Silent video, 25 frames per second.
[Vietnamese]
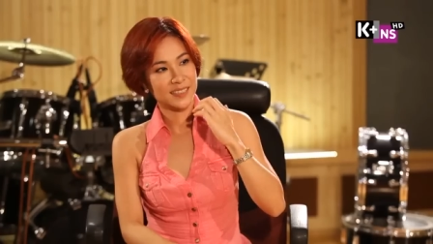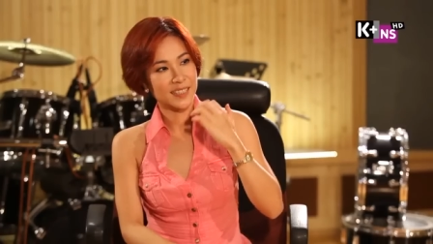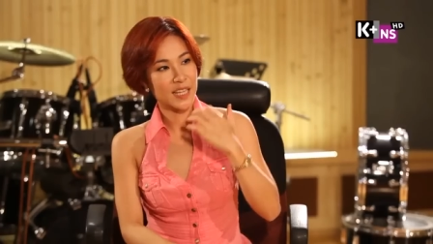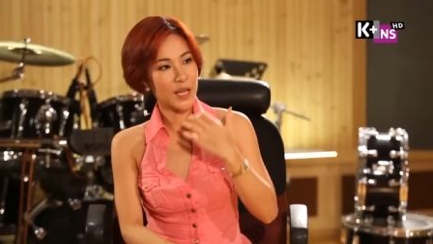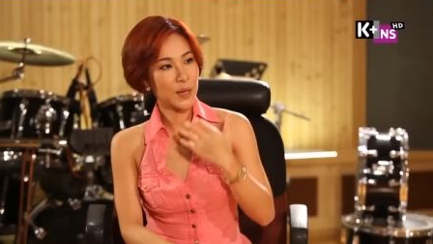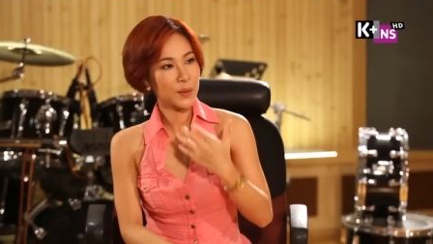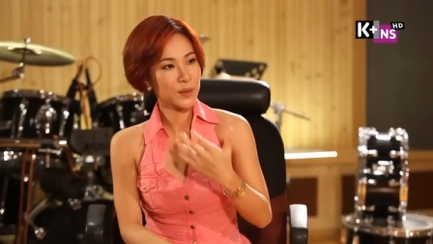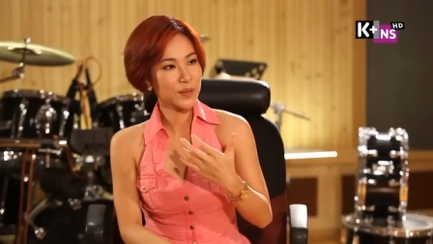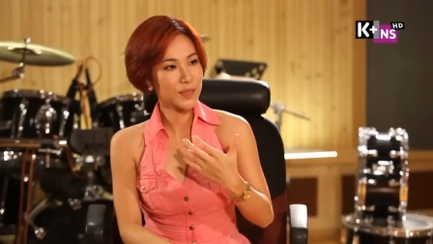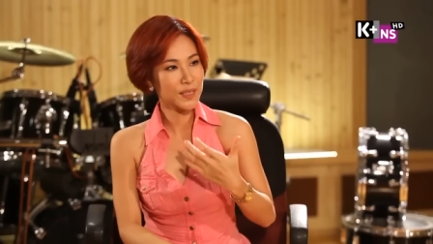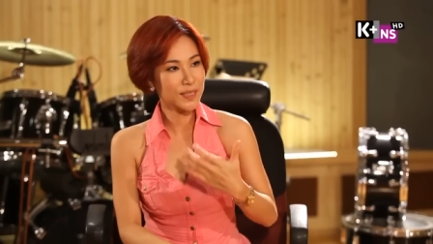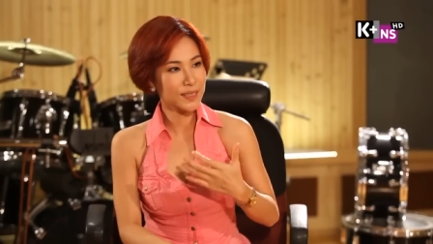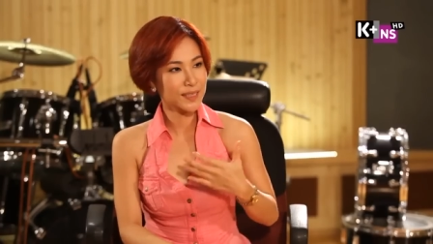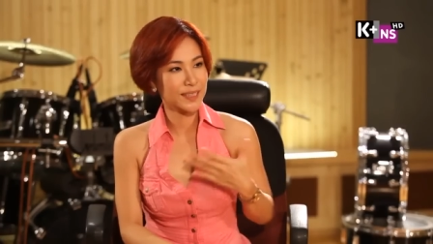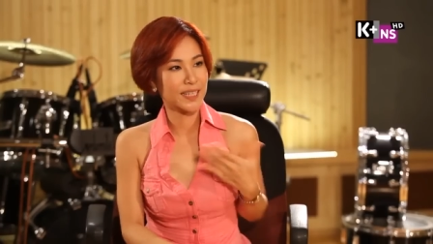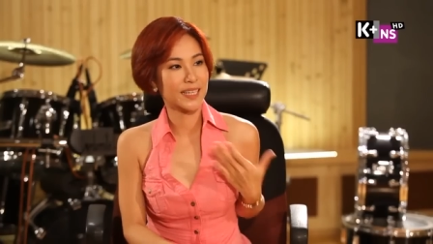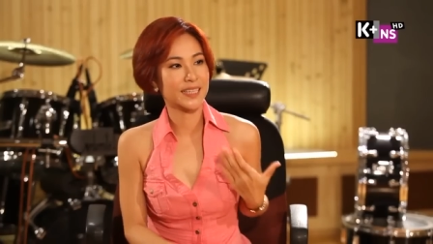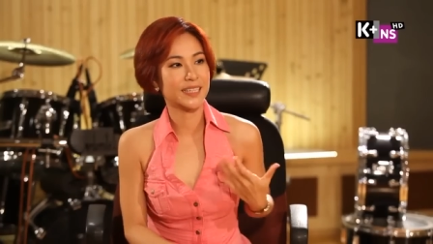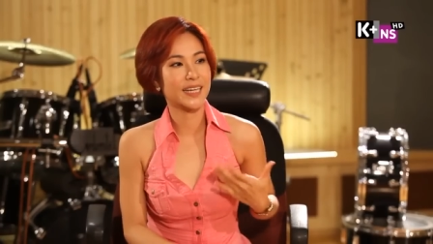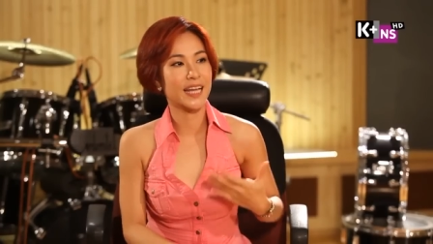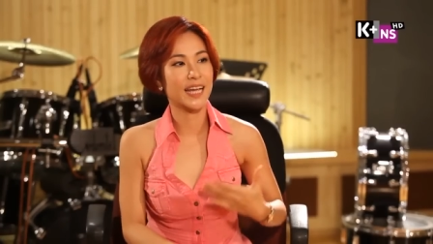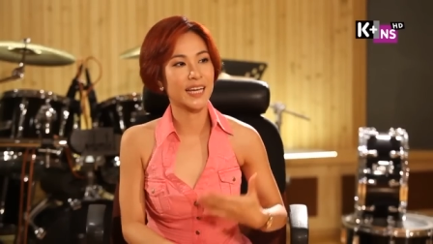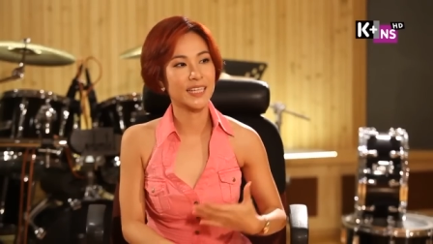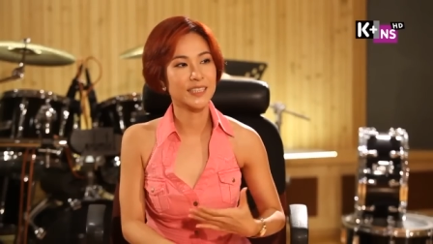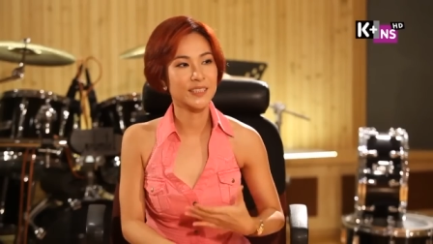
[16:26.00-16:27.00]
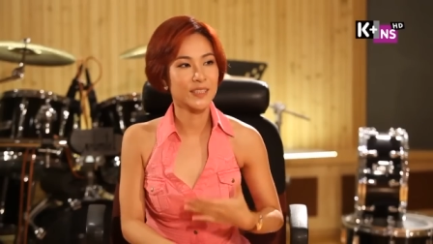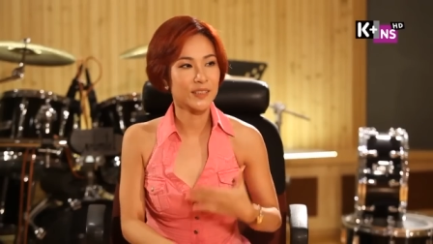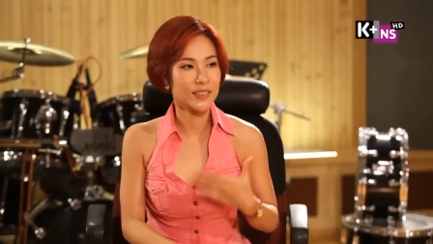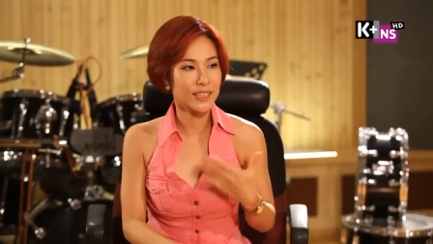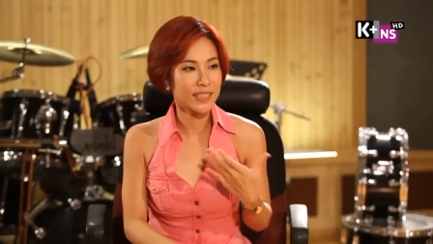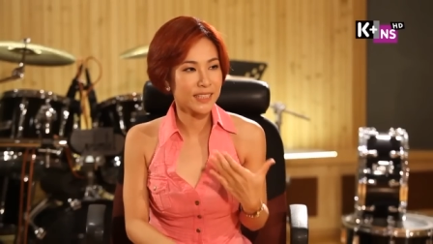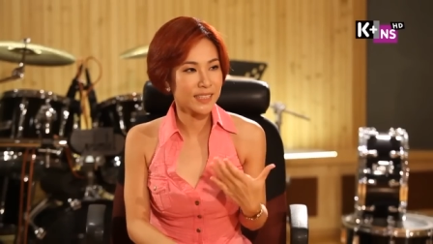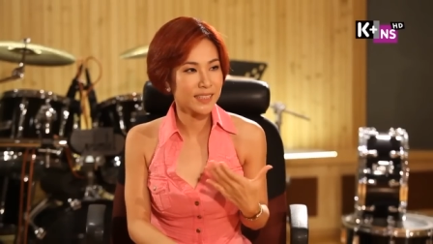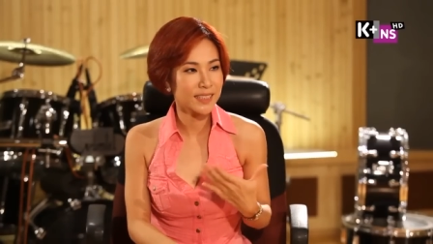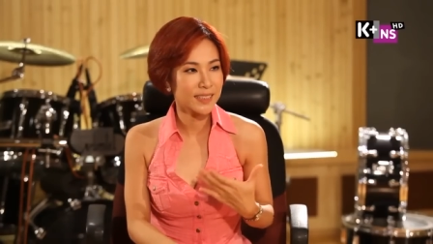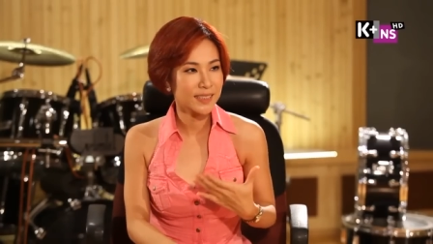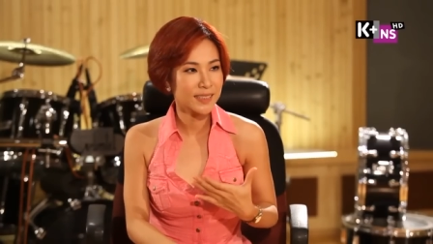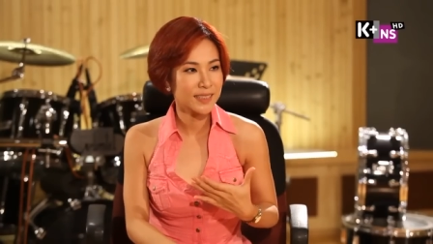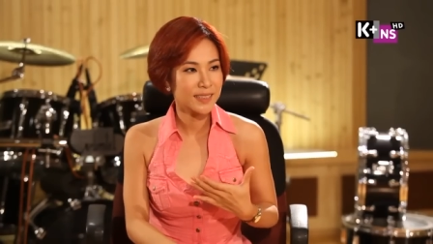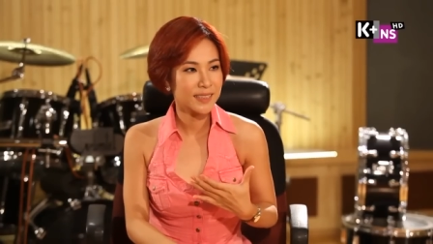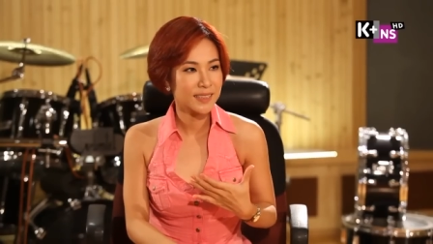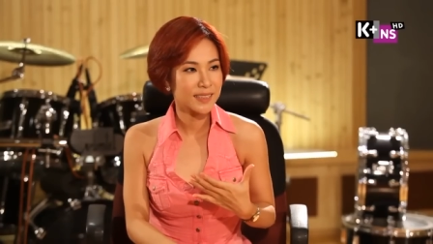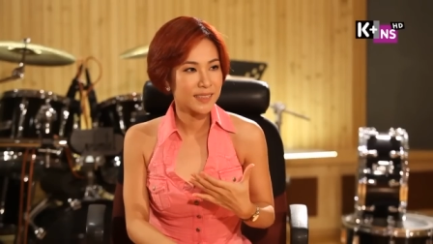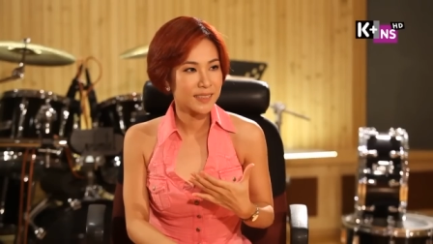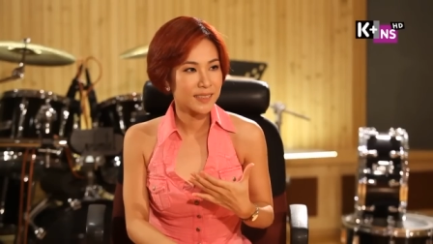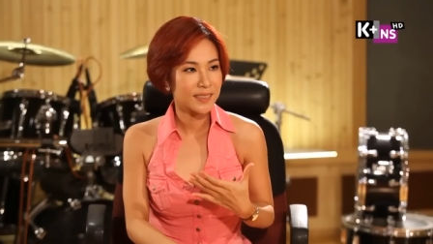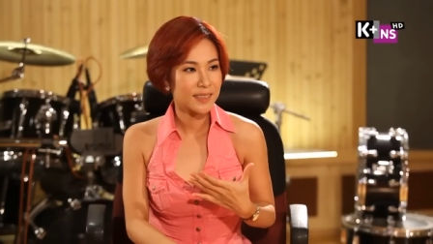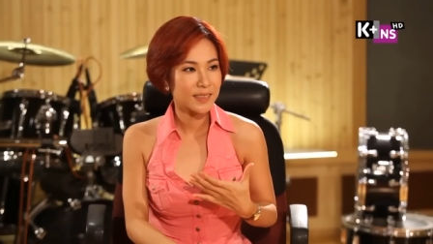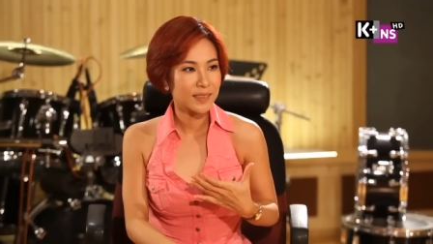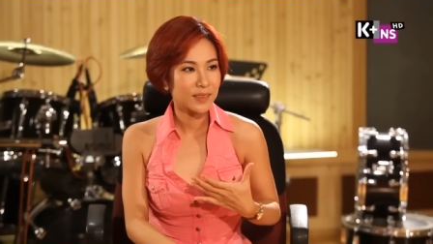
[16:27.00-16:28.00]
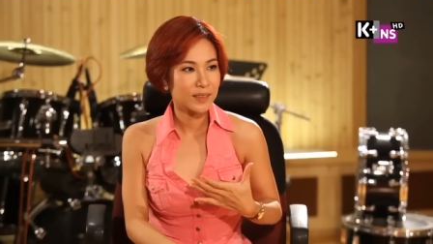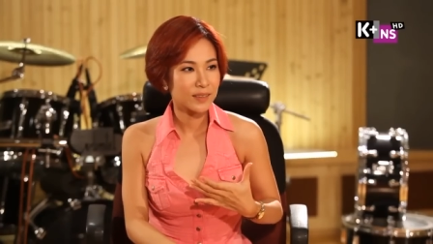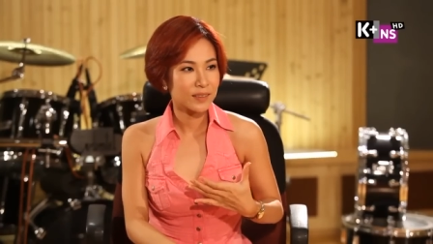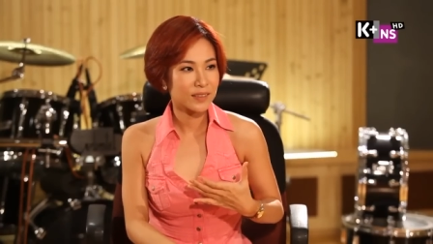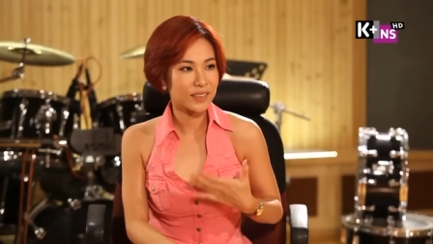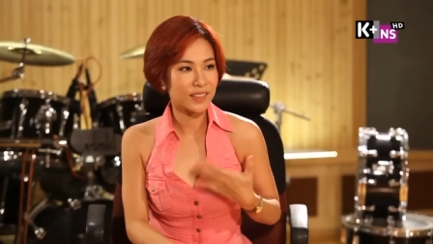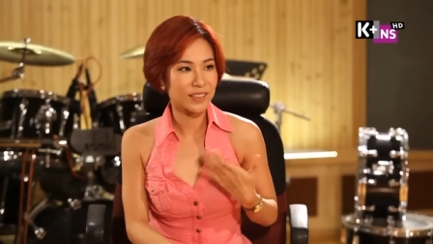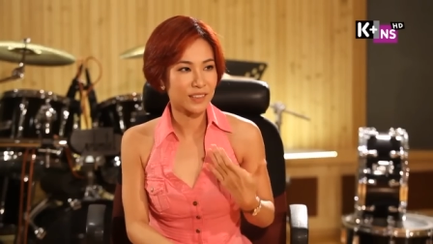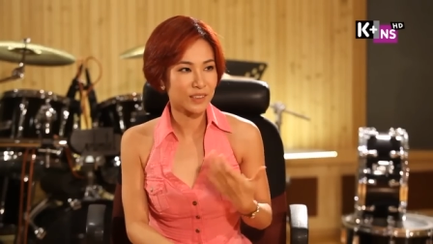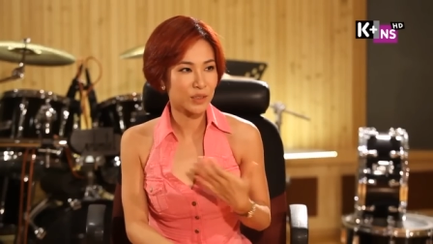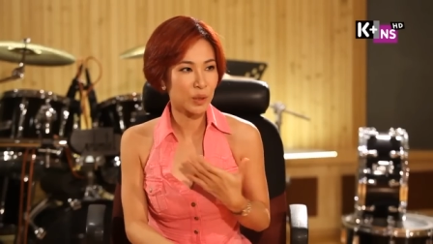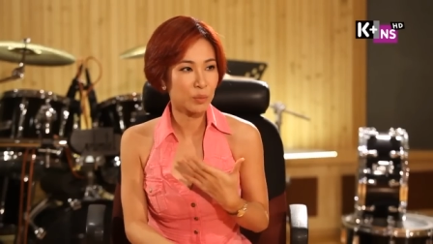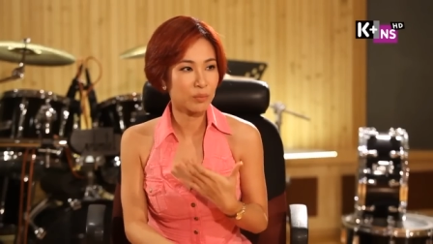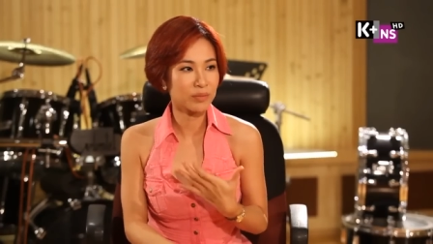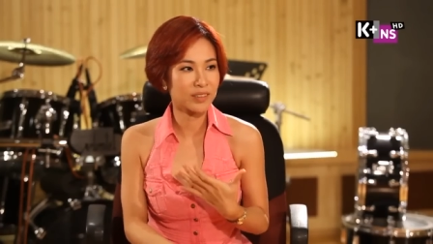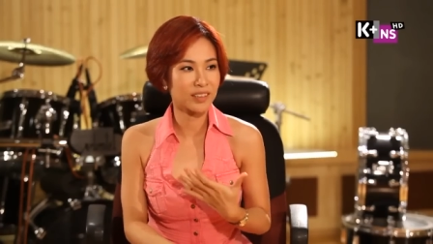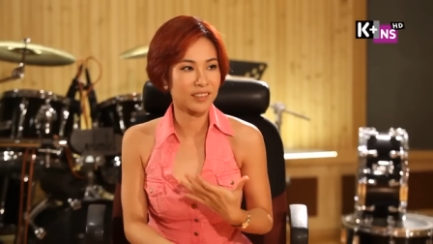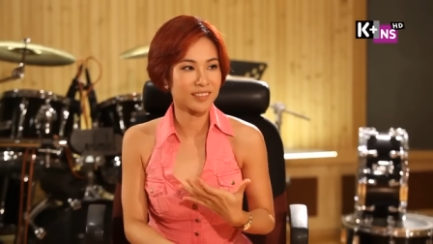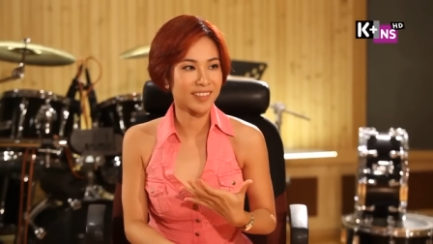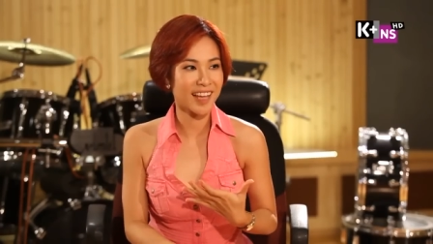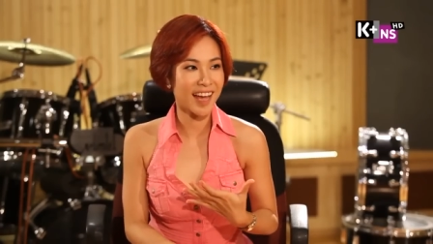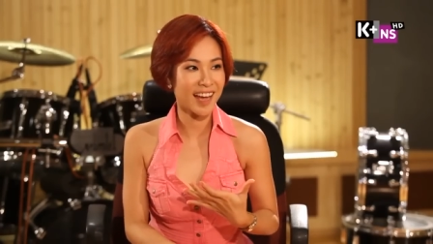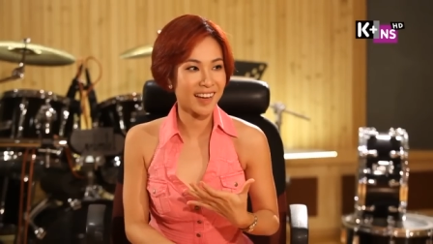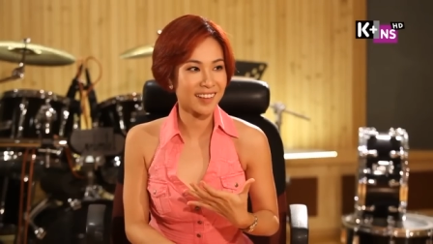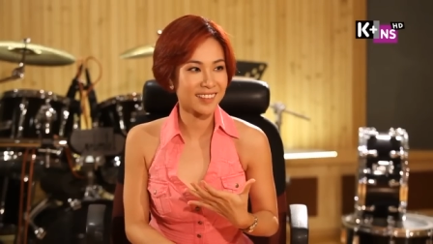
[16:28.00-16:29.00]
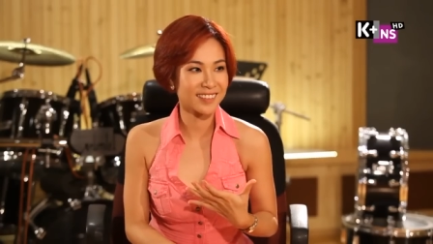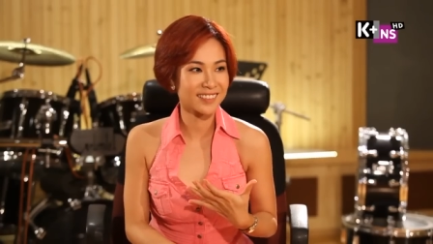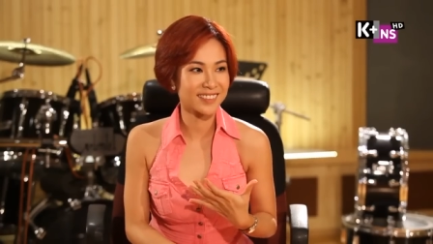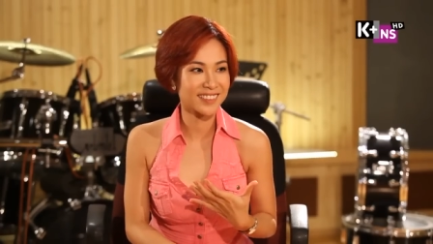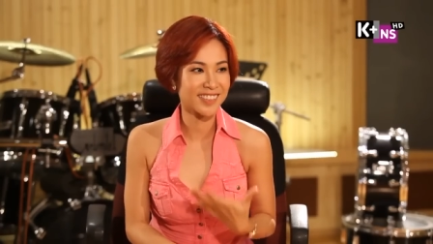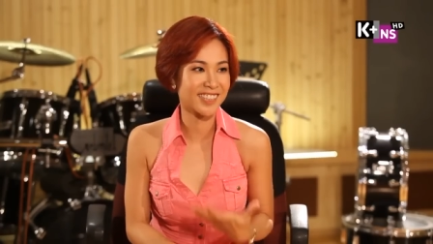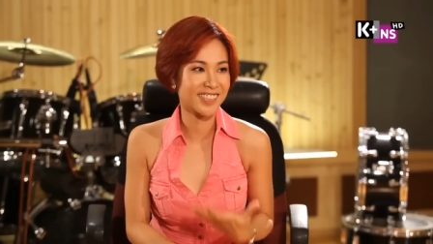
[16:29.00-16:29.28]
nếu như là để cho linh tự tung tự tác